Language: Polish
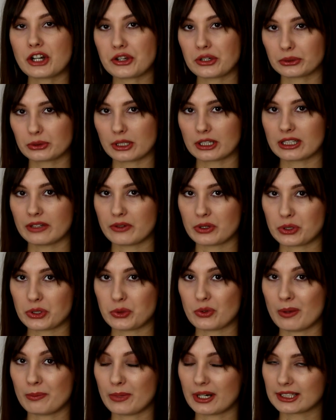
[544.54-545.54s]
Rzeczy, których nie
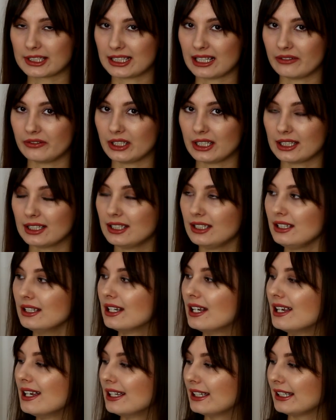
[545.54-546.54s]
wyrzuciłem Marcina Wichy.
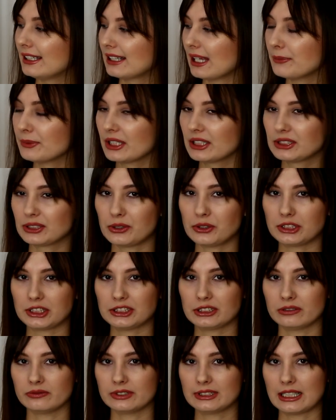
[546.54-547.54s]
I tamte książki
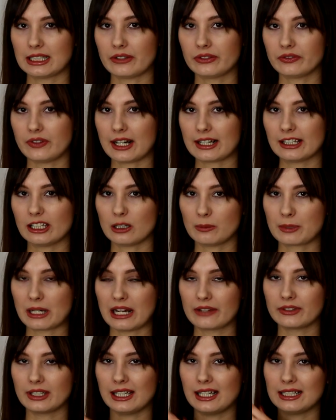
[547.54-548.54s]
są wydane w twardej
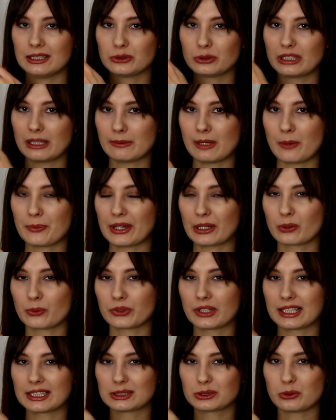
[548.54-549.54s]
oprawie. Tutaj mają taką
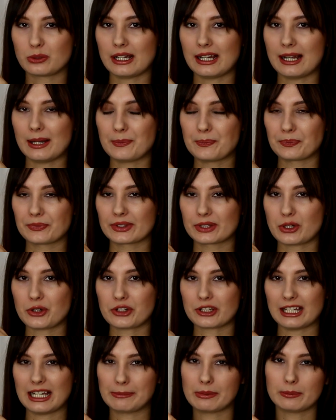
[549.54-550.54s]
teksturę
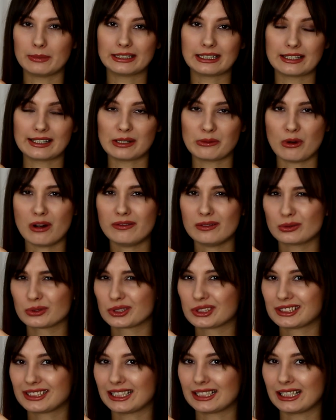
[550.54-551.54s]
troszkę jakby materiałową,
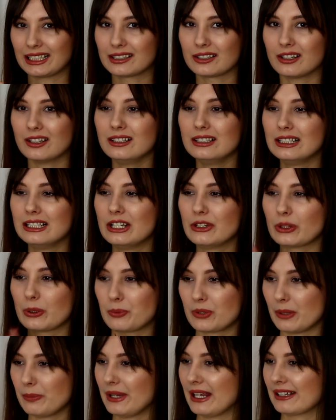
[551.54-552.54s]
coś takiego. No
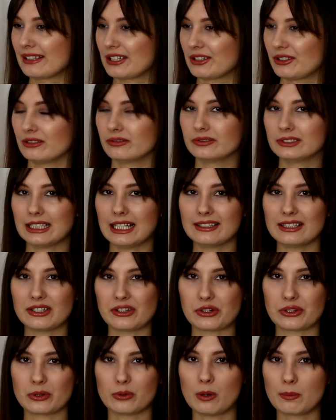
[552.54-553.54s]
przepięknie są wydane,
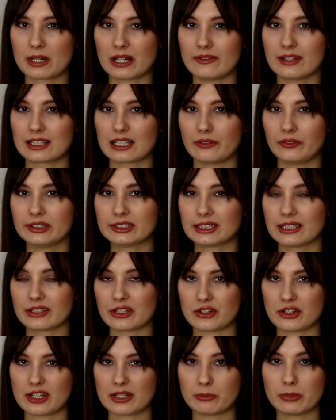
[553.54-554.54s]
zresztą oprawa graficzna
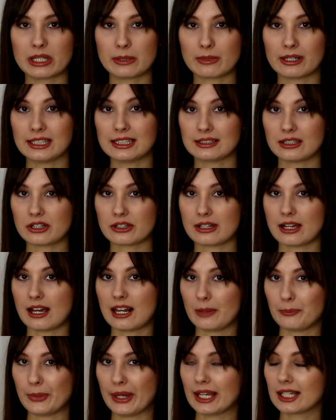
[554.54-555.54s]
też jest minimalistyczna,
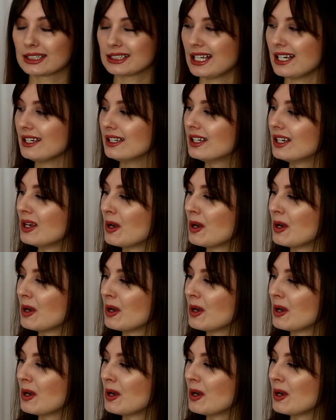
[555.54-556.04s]
ale piękna.